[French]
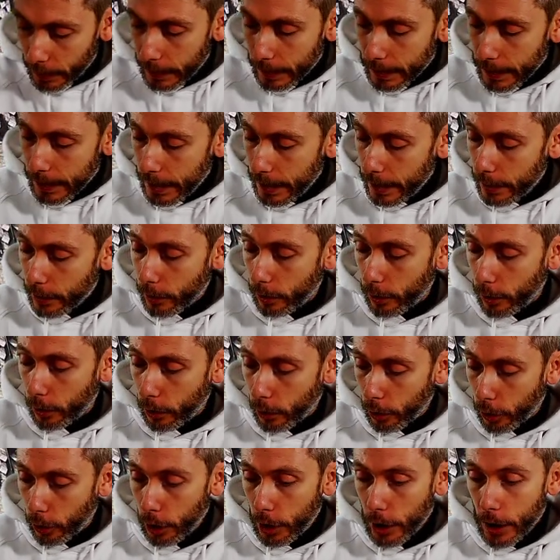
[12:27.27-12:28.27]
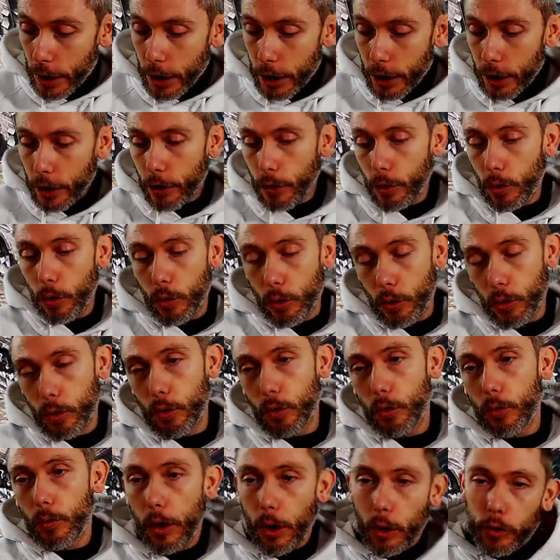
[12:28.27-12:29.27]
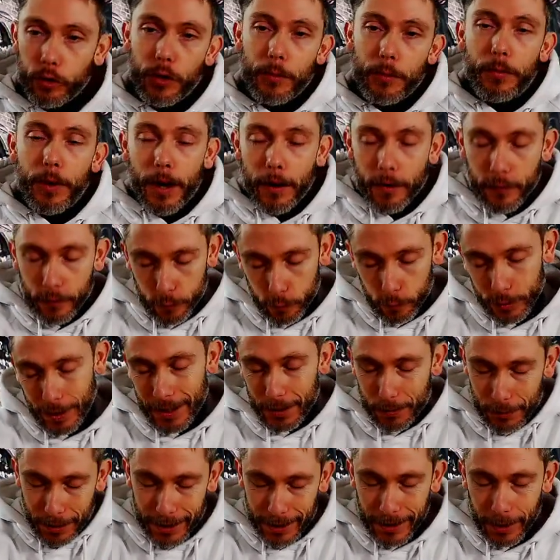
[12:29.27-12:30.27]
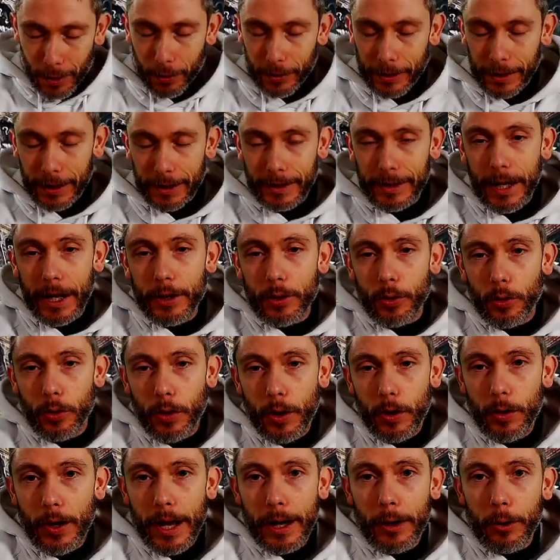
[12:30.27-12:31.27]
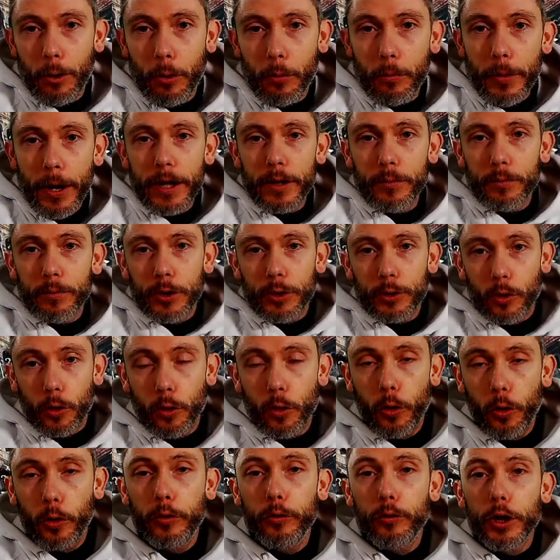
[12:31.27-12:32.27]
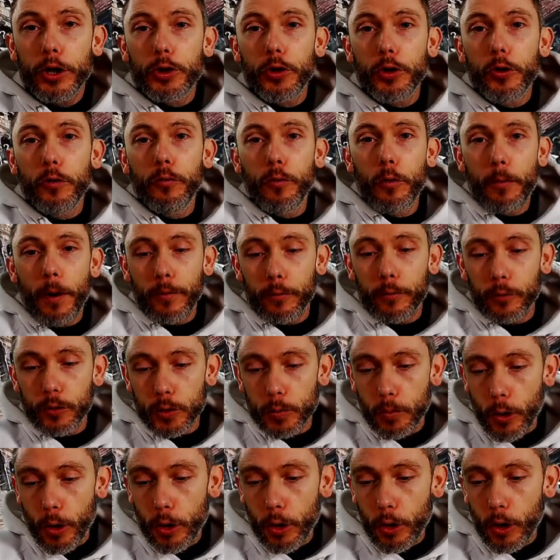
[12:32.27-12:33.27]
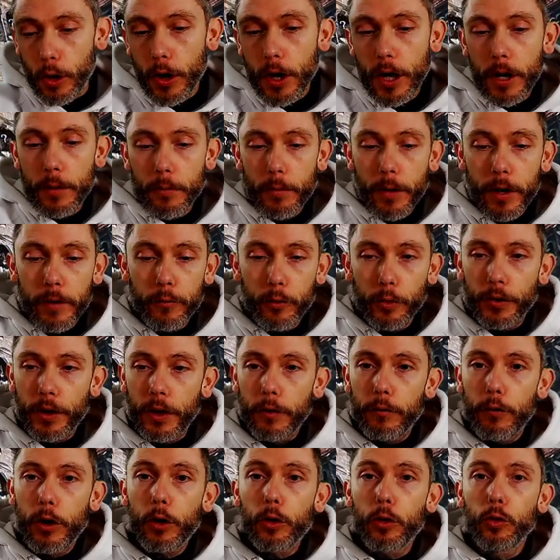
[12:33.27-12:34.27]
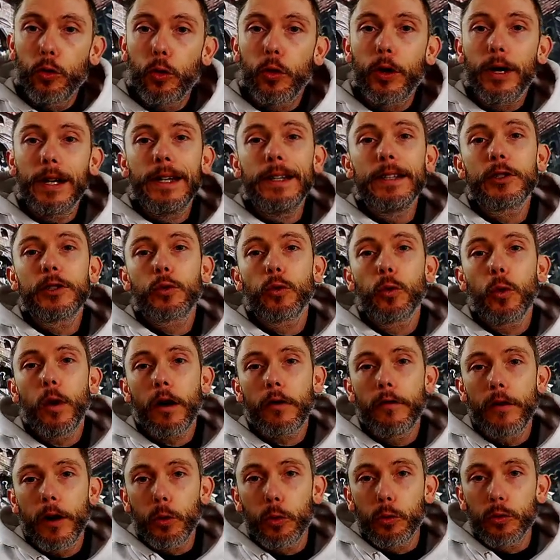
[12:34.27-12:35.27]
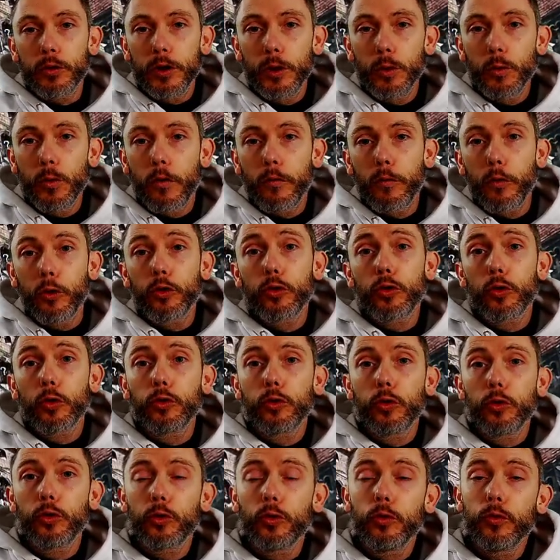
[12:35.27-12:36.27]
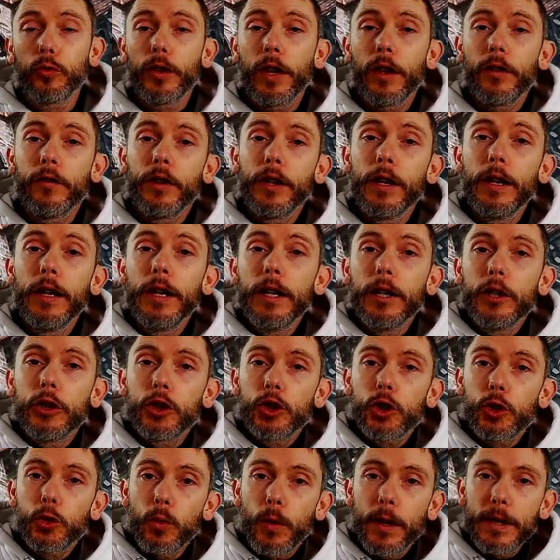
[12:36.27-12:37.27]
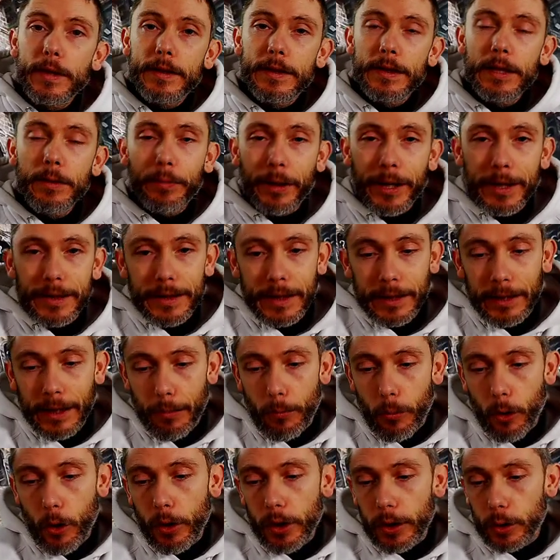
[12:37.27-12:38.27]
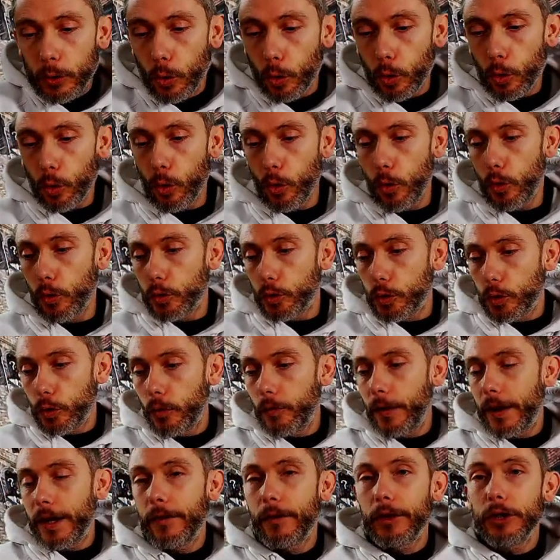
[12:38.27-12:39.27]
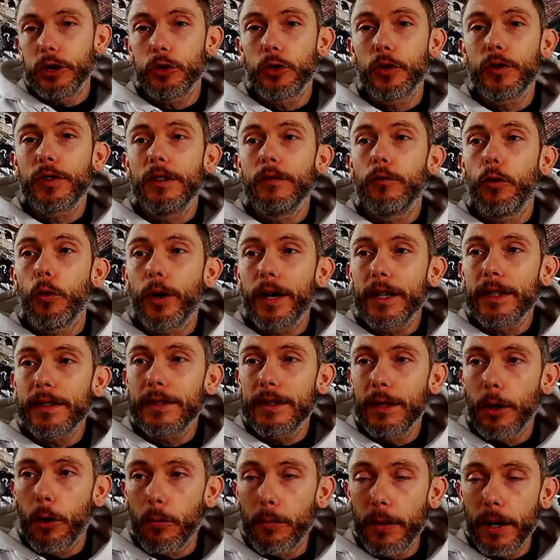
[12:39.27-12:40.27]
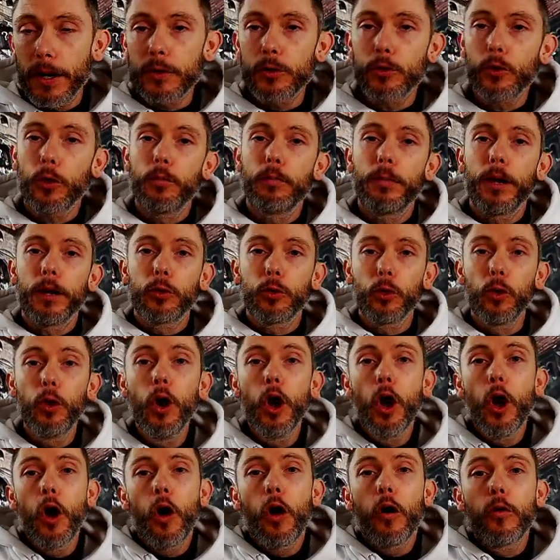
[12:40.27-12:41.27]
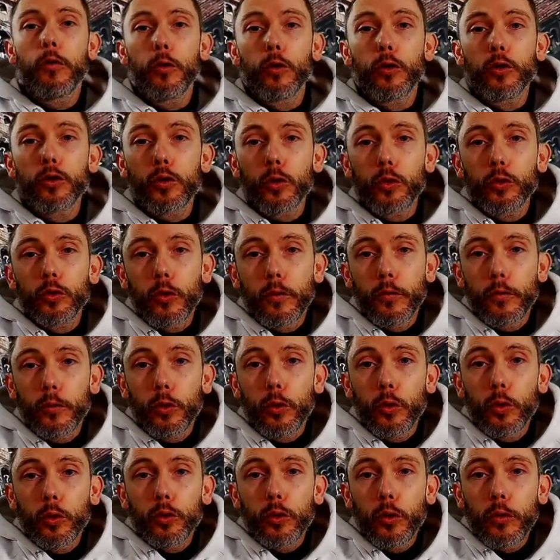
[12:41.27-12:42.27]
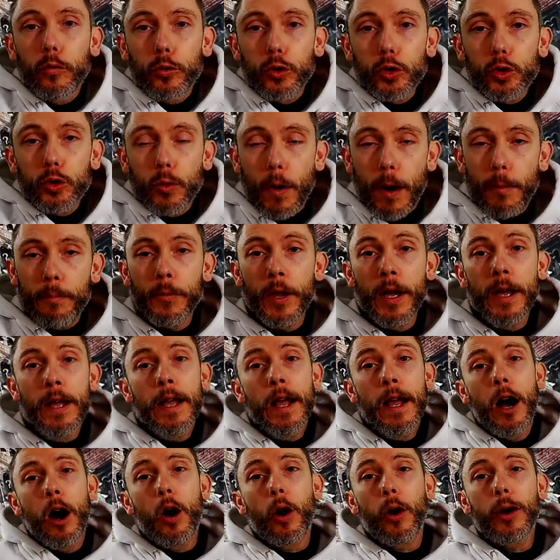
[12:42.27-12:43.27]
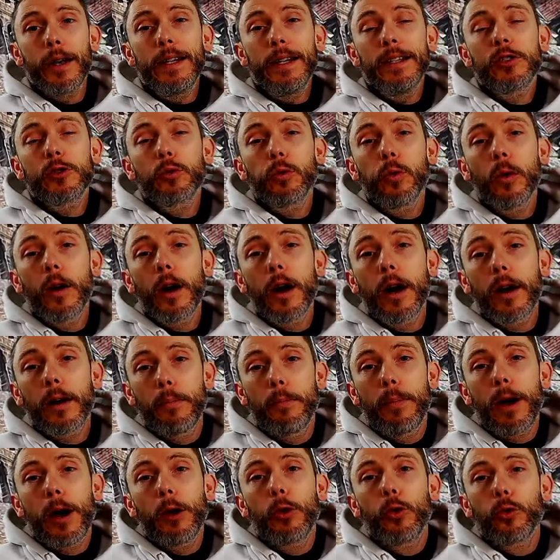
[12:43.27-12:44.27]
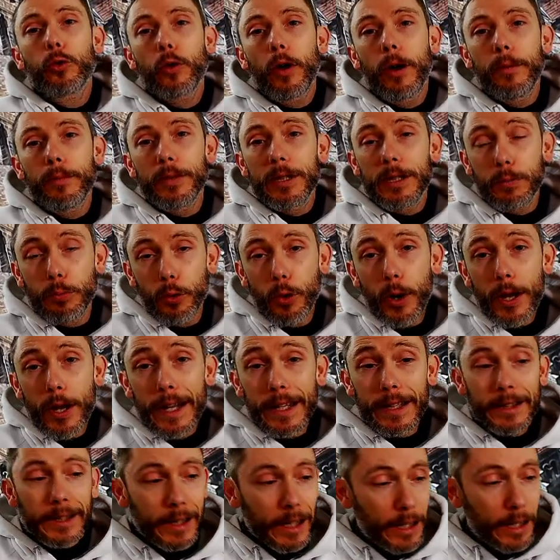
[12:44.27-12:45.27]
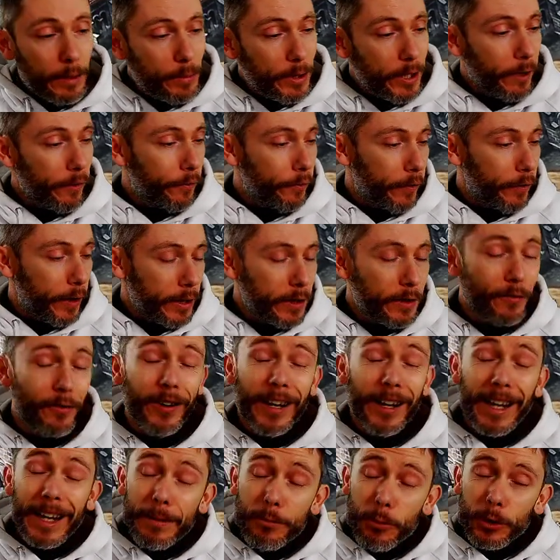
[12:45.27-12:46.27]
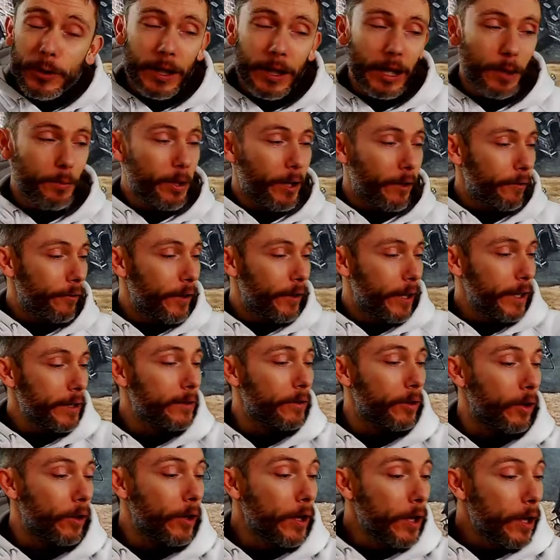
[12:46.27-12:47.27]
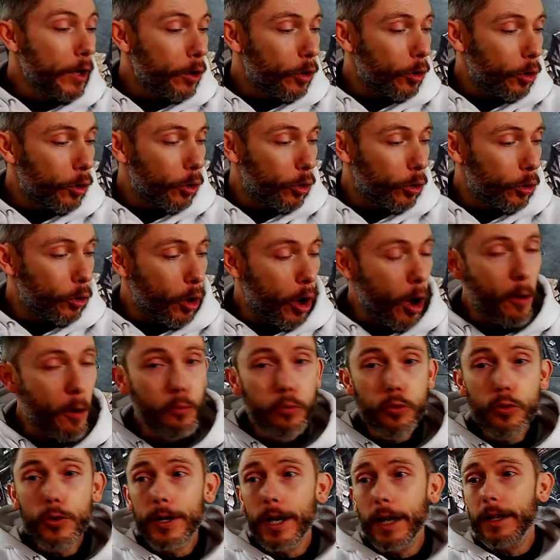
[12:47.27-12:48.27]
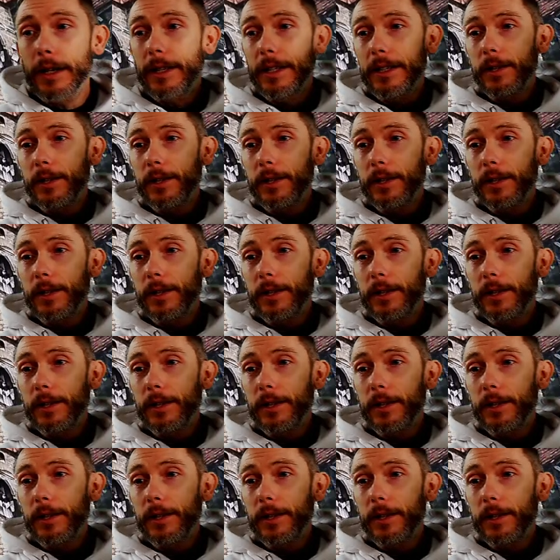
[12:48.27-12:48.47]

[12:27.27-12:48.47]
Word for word: Et, euh, euh, alors, je ne vais pas vous expliquer en détail euh, la campagne, parce qu'encore une fois, je ne veux pas vous spoil, mais il faut savoir que donc l'histoire va continuer en fonction de ce que vous avez choisi précédemment, et donc le jeu va y avoir des choses qui vont rester en place sur le plateau en fonction de vos, de vos choix. Alors, l'histoire, parlons-en un petit peu, elle est très bien faite, vraiment très bien faite. Euh, un bouquin qui est